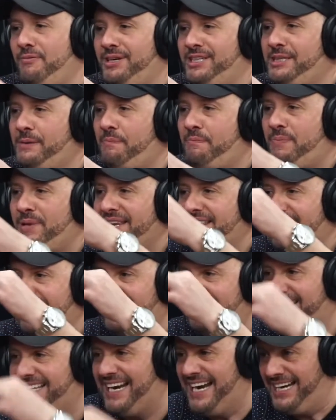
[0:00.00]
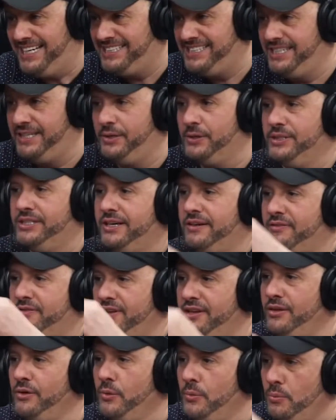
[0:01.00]
de pilantragem que eu já vi
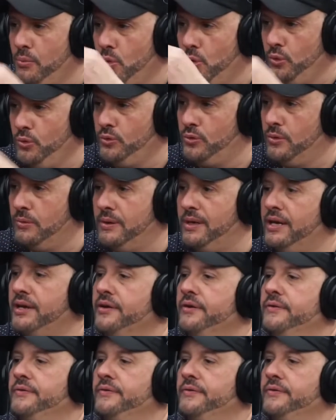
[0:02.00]
no mundo, mano.